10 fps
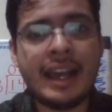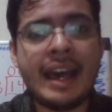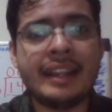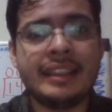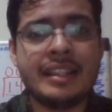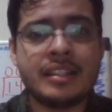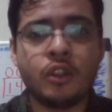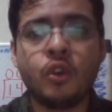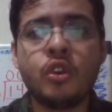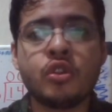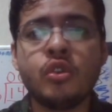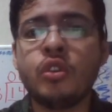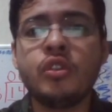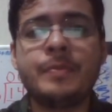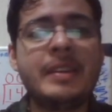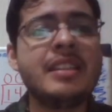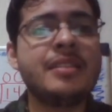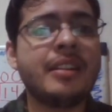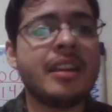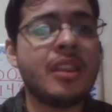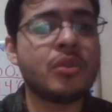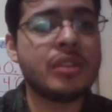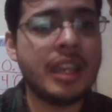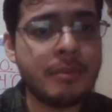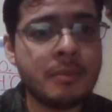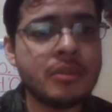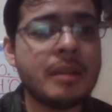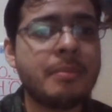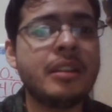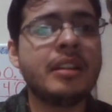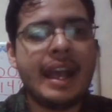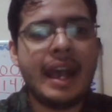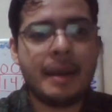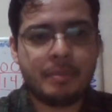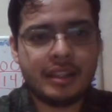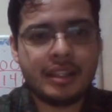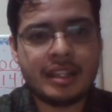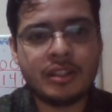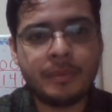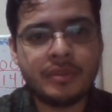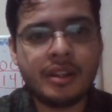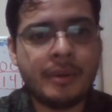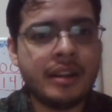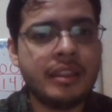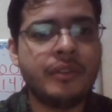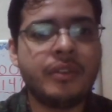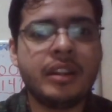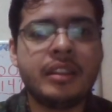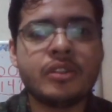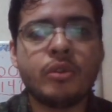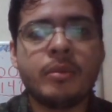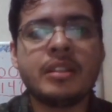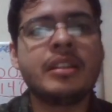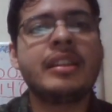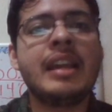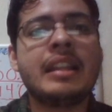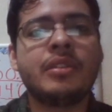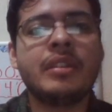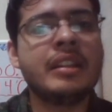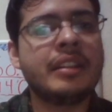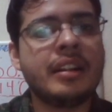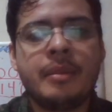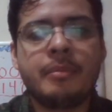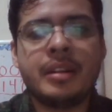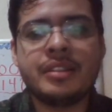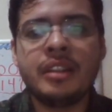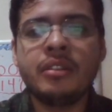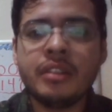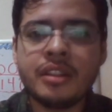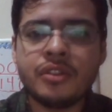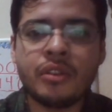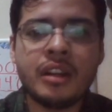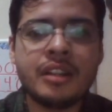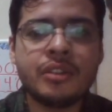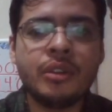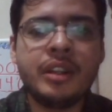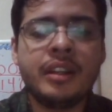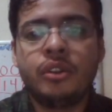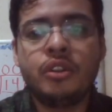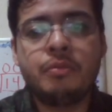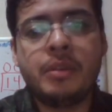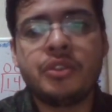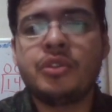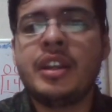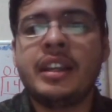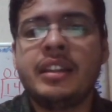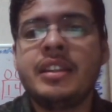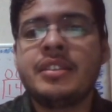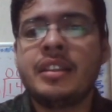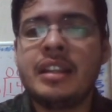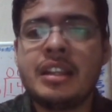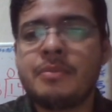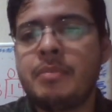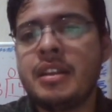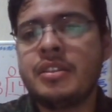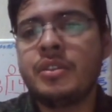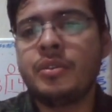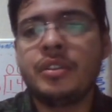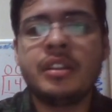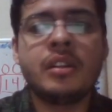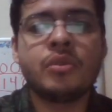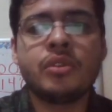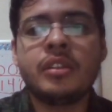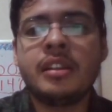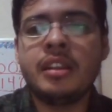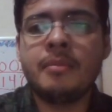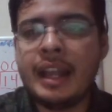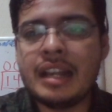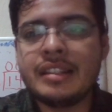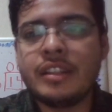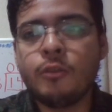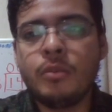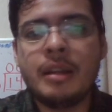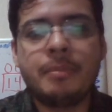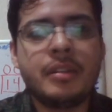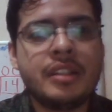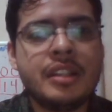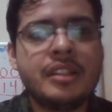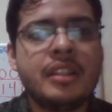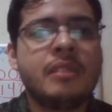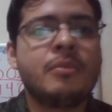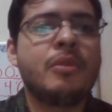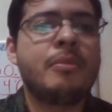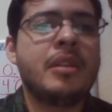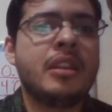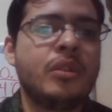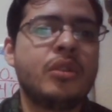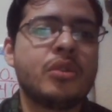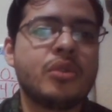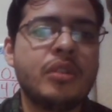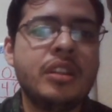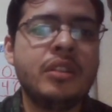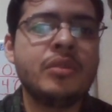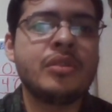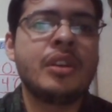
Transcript: artes, con los ojos bien cerrados. ¿Qué vamos a aprender? Aprenderás a observar diferentes obras de teatro en internet, prestando atención a la historia, los personajes, el espacio y el uso del tiempo, así como la presencia del movimiento, los sonidos,